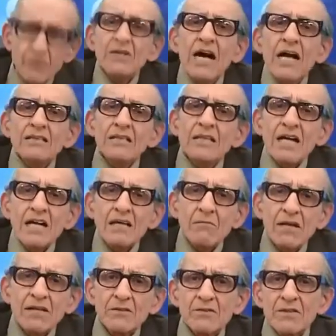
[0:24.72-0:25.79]
y una de
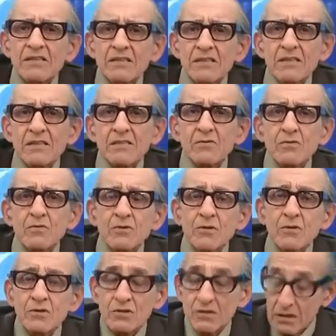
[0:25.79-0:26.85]
las mayores
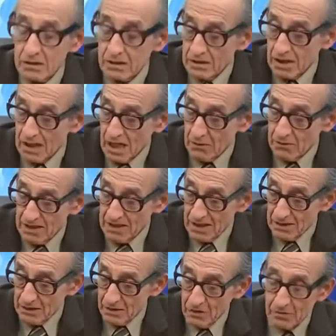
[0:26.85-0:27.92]
estudiosas de la
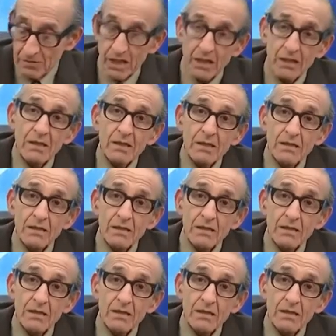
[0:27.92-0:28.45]
vida y obra